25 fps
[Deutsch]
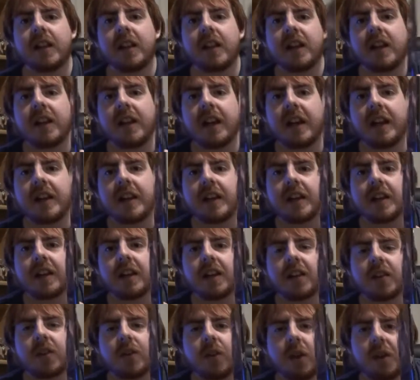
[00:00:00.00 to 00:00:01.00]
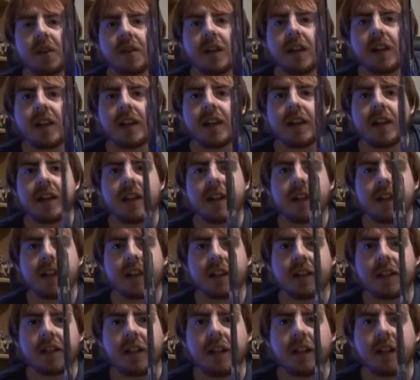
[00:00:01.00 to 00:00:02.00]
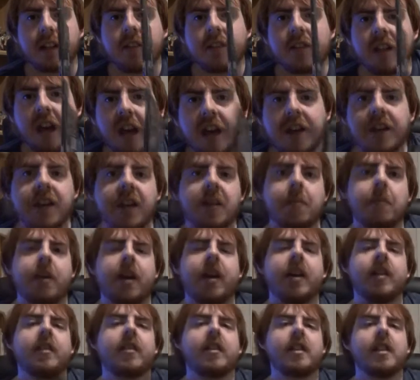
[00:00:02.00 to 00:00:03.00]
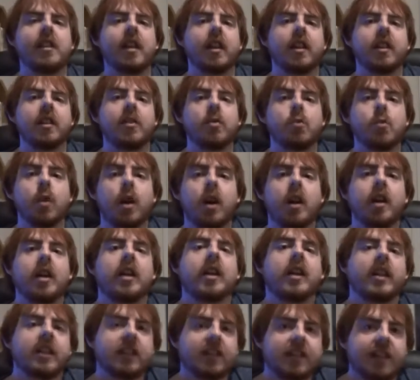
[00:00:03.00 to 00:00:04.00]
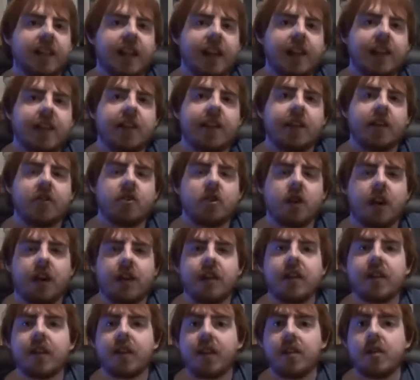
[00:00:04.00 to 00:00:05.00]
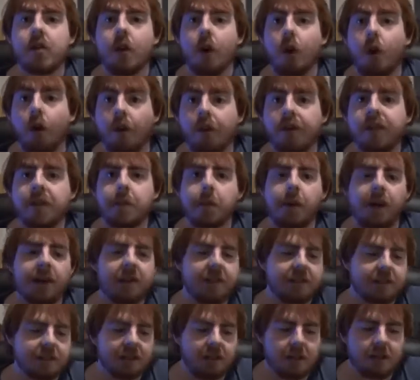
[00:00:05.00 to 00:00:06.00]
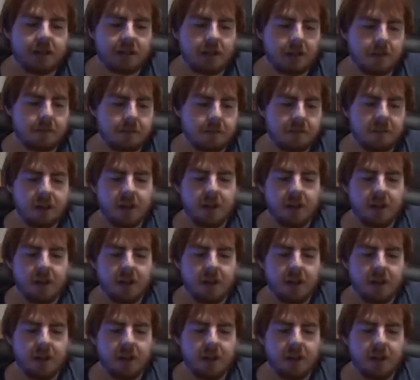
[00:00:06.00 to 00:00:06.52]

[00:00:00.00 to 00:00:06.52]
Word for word: leider nicht sonderlich dick wie andere Magazine, die nur selten erscheinen. Die sind ja oftmals dicker.